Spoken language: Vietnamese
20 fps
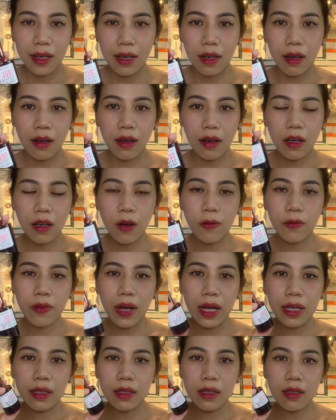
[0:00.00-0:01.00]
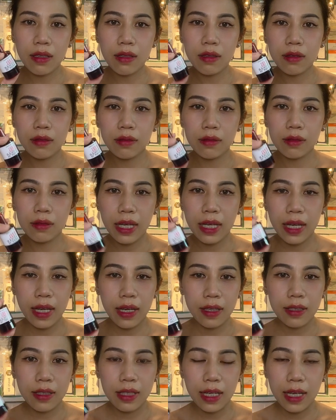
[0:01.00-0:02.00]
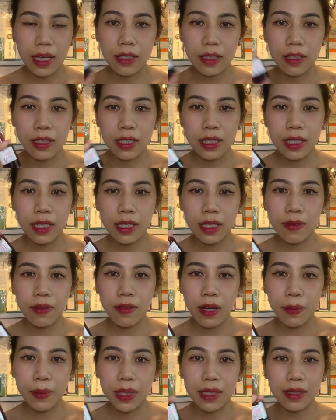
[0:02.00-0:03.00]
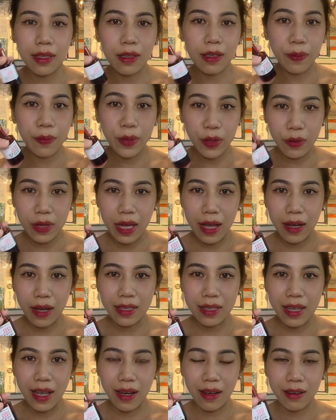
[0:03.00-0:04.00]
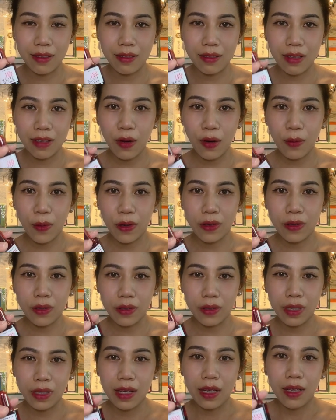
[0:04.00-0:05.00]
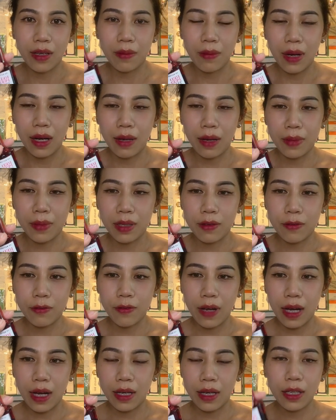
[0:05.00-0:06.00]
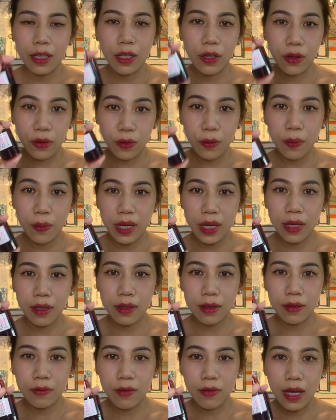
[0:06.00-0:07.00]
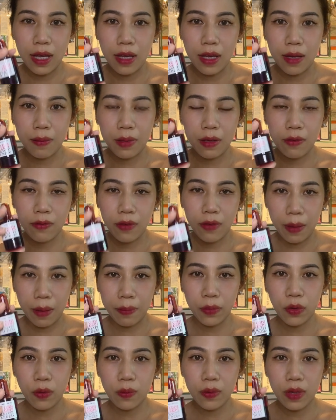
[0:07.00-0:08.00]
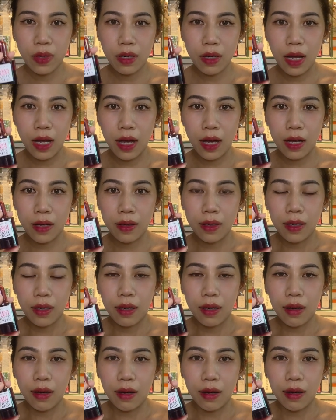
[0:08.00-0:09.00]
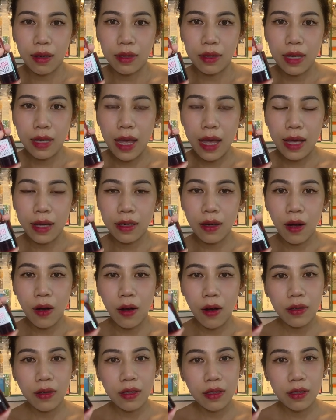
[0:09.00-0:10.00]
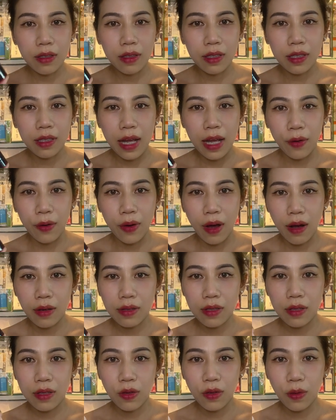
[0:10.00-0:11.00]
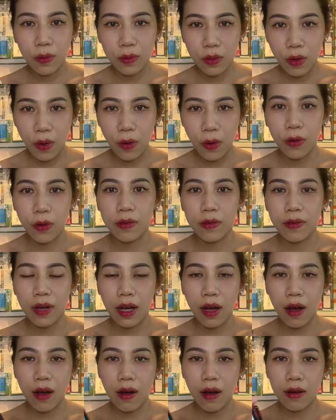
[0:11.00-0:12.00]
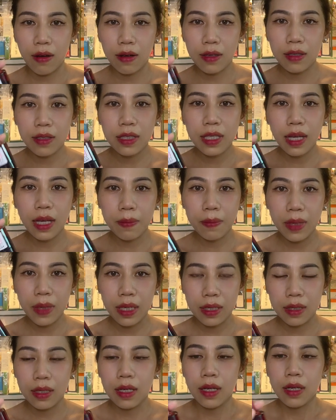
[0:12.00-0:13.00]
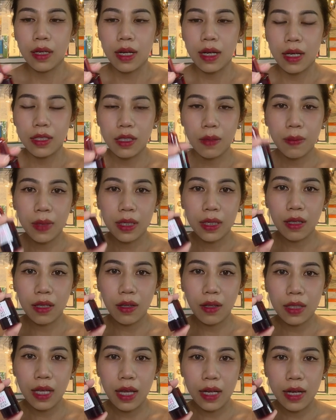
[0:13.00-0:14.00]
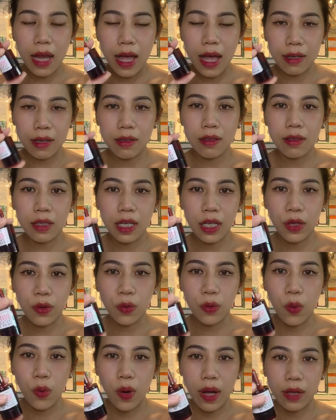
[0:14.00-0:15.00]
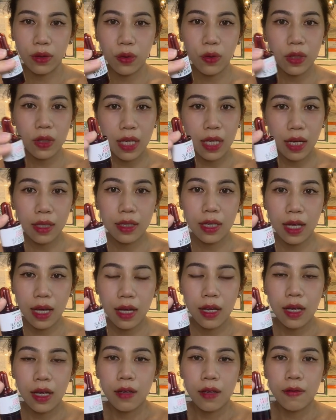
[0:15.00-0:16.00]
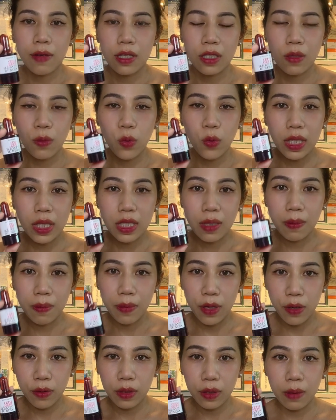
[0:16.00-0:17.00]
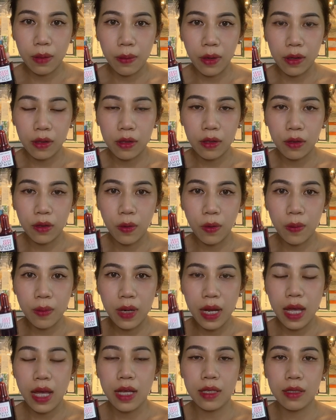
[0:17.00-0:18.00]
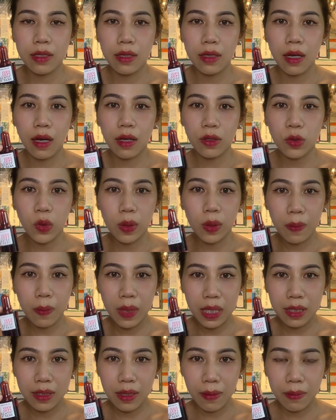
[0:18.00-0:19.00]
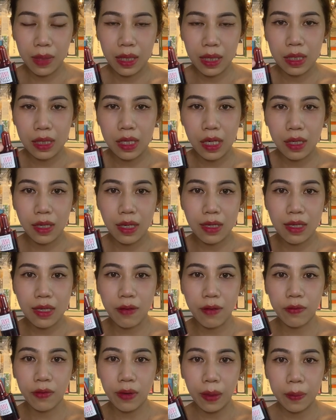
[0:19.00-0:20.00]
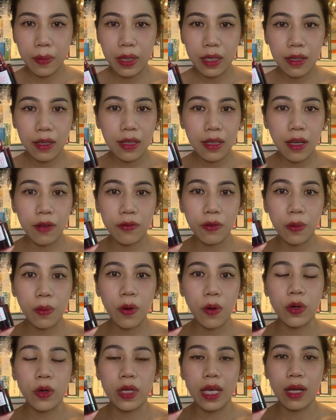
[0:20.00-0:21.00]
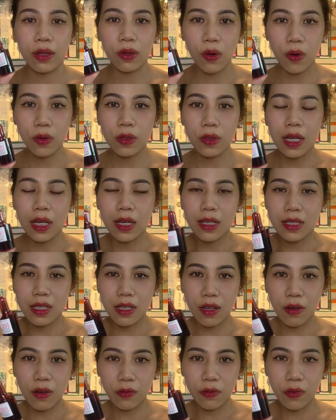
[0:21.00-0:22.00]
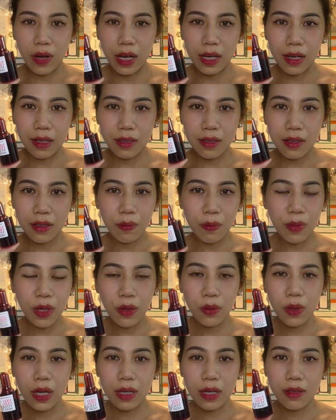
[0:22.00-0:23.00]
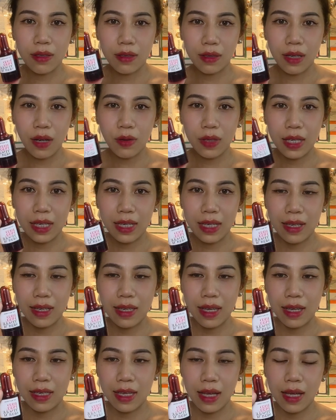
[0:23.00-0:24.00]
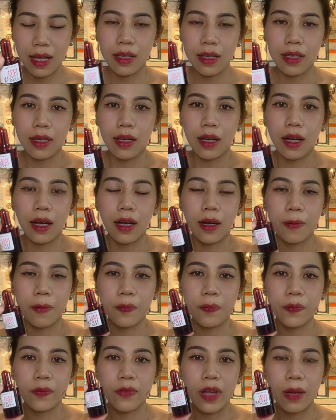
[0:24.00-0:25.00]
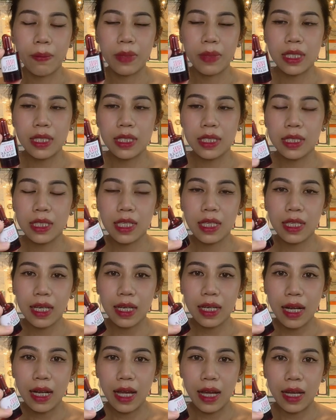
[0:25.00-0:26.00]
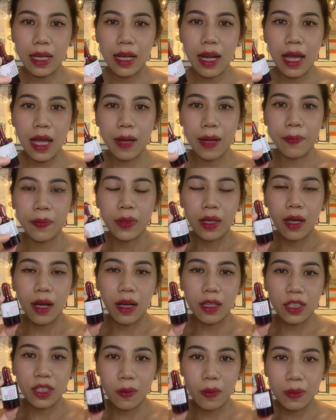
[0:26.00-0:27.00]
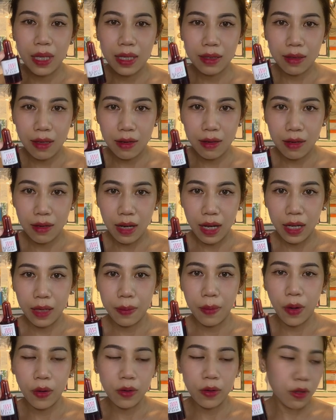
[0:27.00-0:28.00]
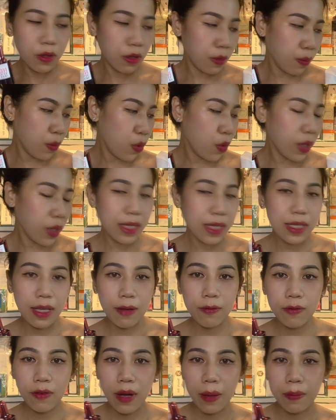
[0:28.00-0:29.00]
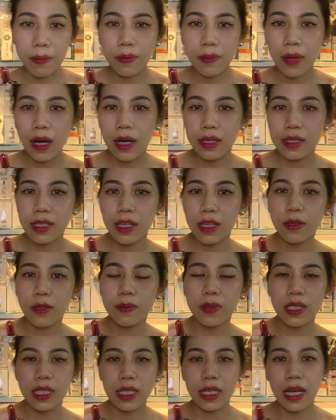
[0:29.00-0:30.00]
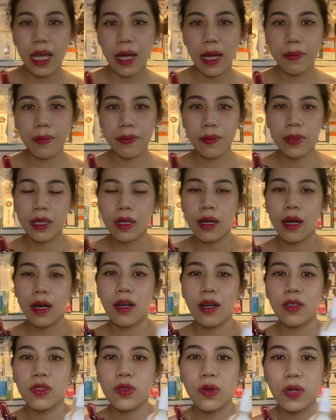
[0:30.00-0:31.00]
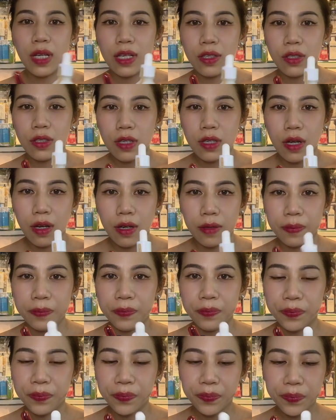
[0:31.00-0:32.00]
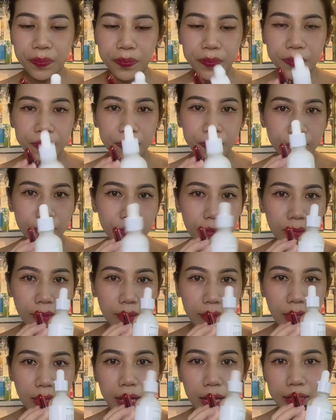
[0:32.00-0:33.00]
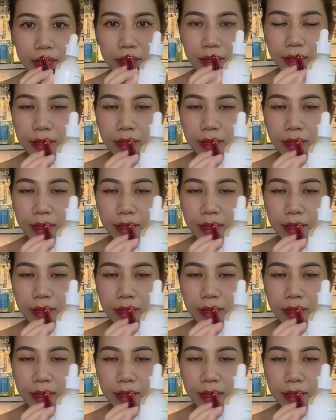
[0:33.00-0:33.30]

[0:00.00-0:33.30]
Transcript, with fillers: à, không phải cứ nghe người này người kia và mình tự biêu da ở nhà là được đâu mọi người mà mình phải hiểu biết về mỹ phẩm cũng như là ờ, đã có người nào đó sử dụng rồi và họ hướng dẫn mình để cho mình có thể đạt được cái hiệu quả tốt nhất nha và trong quá trình build thì mọi người cũng nên uh, chuẩn bị cho mình những cái sản phẩm để có thể phục hồi da tốt chứ không phải là cứ build là được đâu nha cả nhà nha um, và mình xin nhắc lại là uh, trong tháng tư này mọi người mua cái sản phẩm uh, serum trị nám uh, Sonanger đây